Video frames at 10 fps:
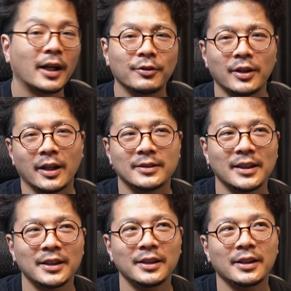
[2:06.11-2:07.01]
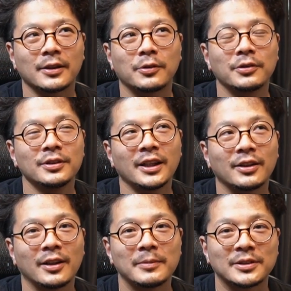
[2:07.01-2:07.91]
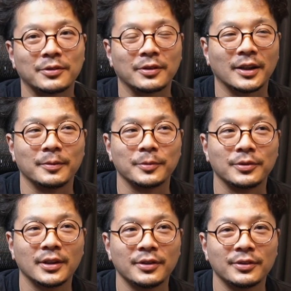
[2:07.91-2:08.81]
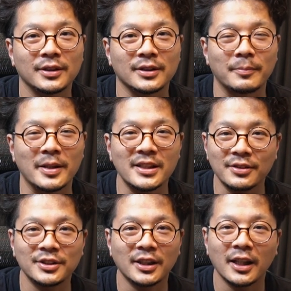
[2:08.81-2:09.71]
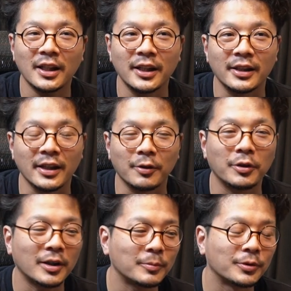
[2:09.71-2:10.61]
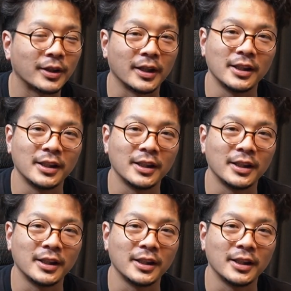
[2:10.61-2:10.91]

あのね残念ながら国内の Amazon とかでも売ってるんですがめちゃくちゃ高いんでこれはもうね